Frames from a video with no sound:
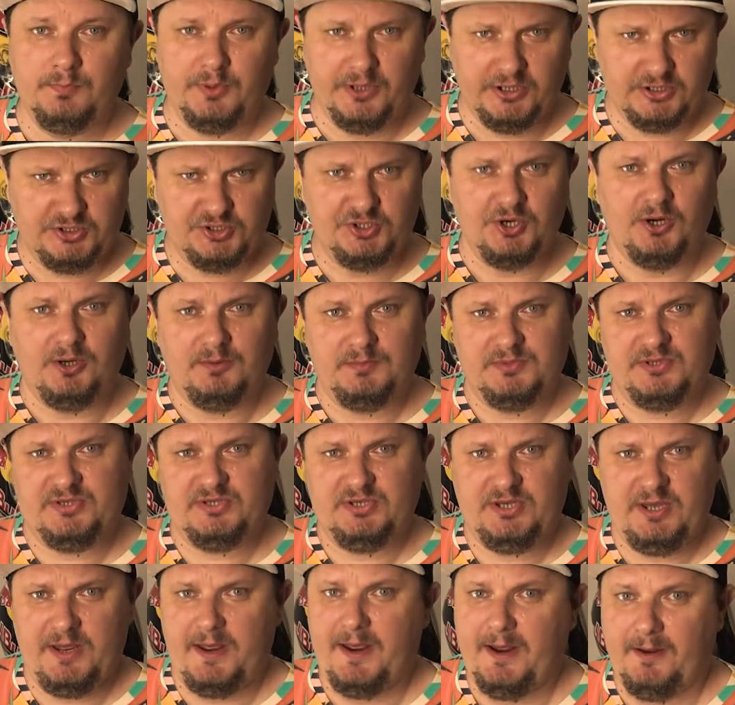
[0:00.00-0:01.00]
Причем
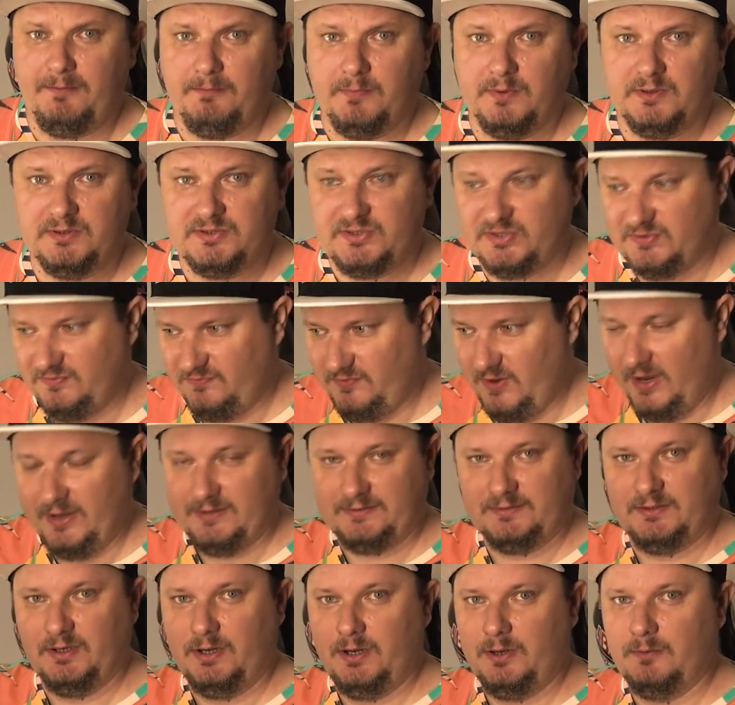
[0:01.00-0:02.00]
с кем? С
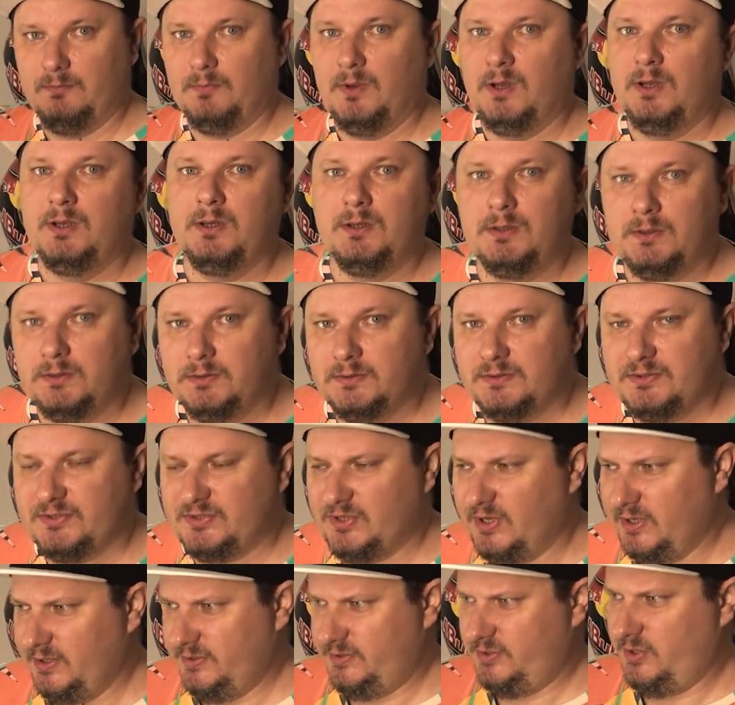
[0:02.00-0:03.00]
Феттелем,
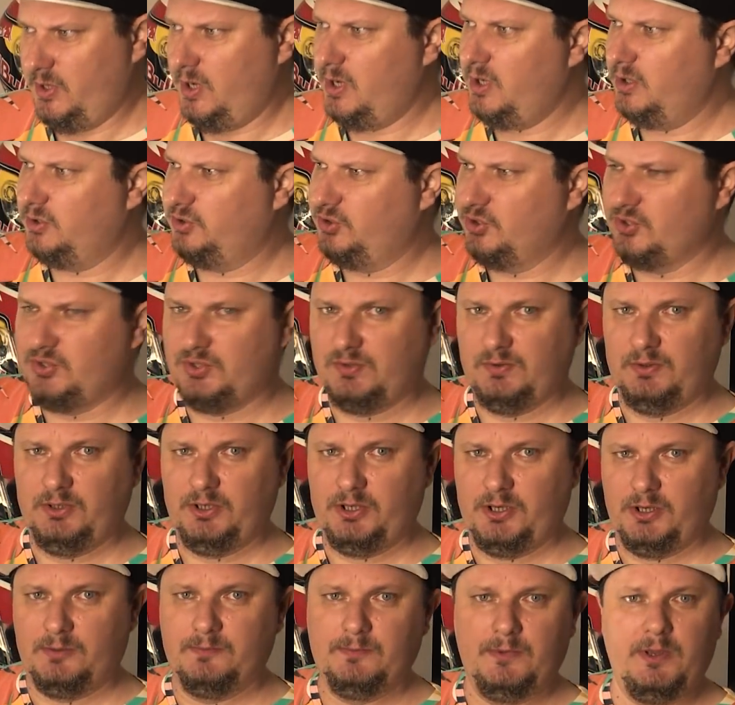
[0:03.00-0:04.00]

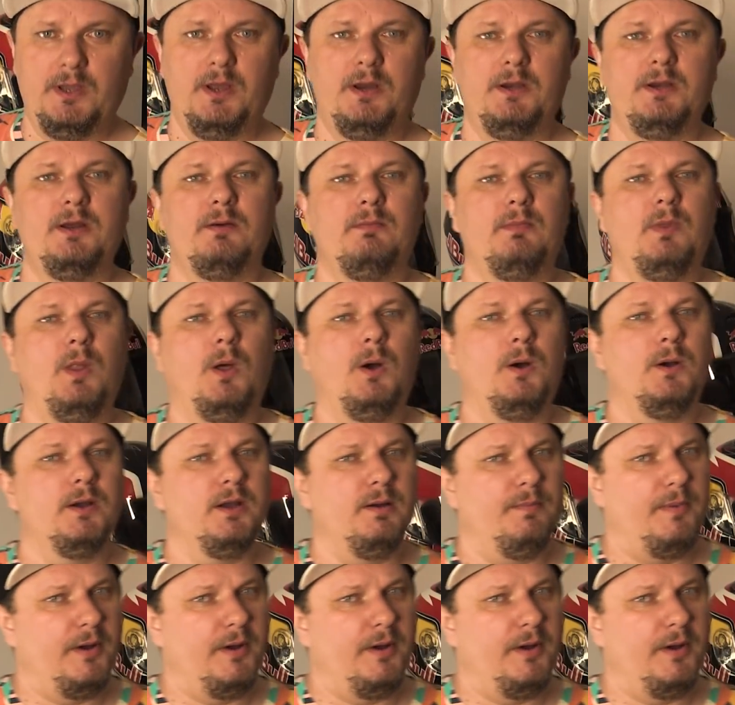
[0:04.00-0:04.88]
соотечественником и немного